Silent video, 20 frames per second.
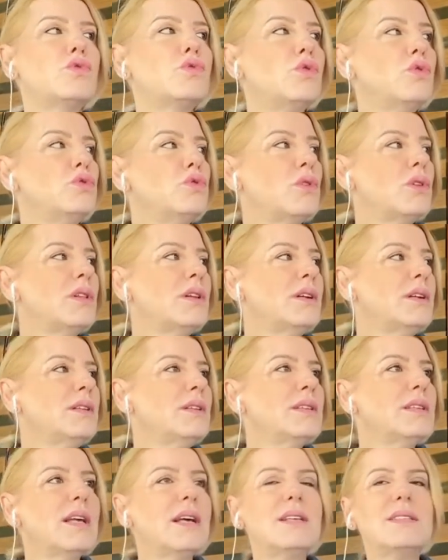
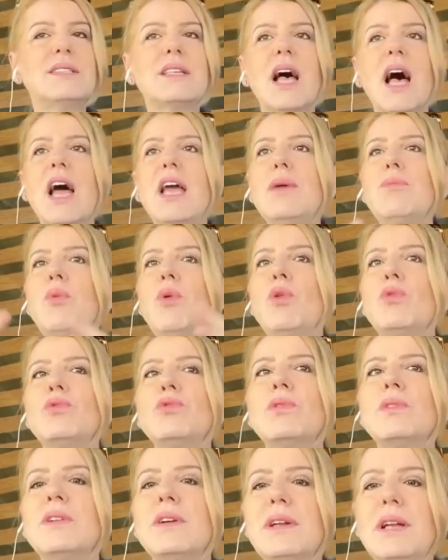Çocuklarınıza sahip
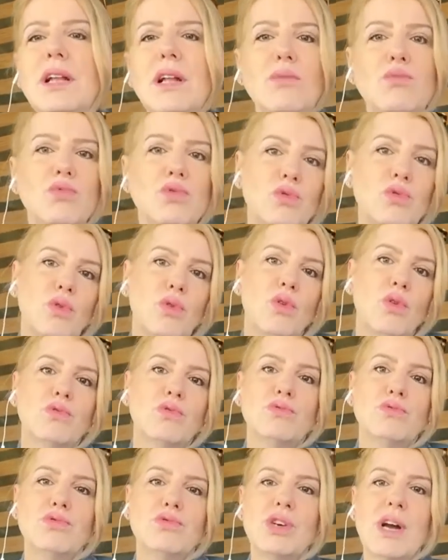olduklarıyla mutlu
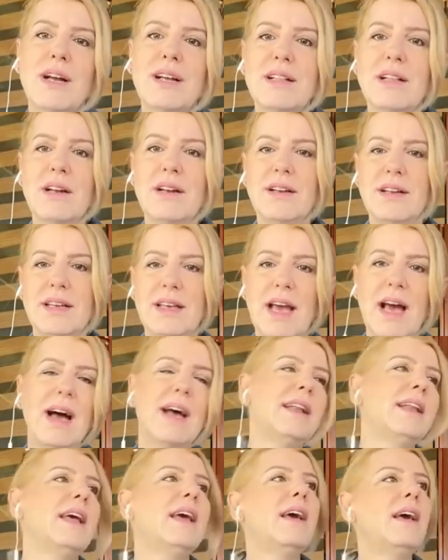olunacaklarını
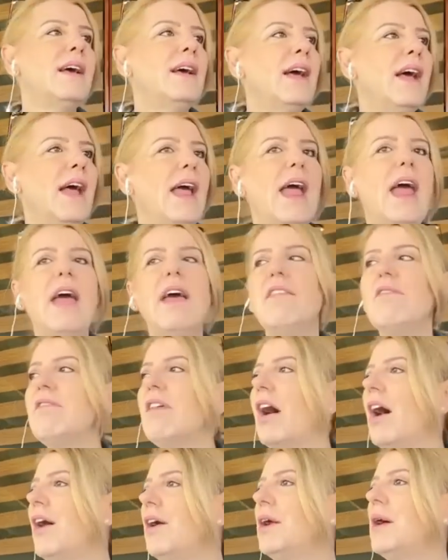yani ev,
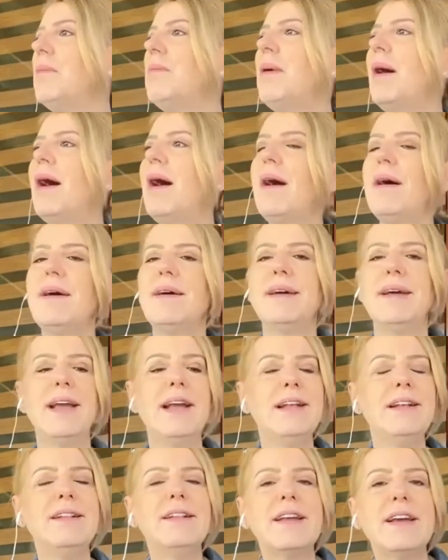araba,
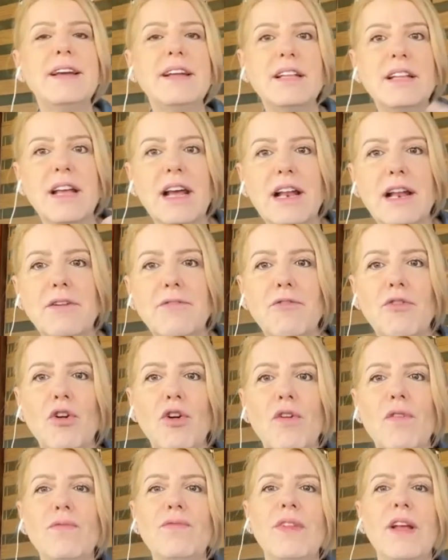elindeki
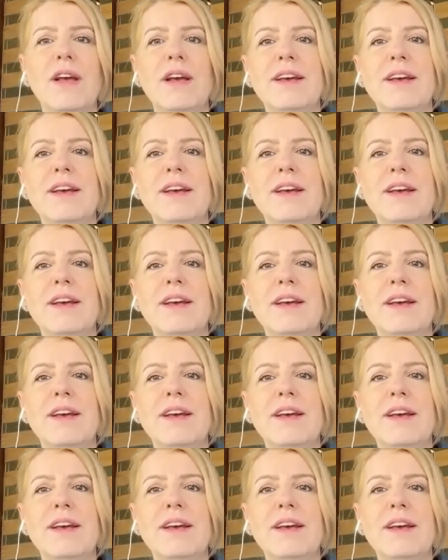telefon,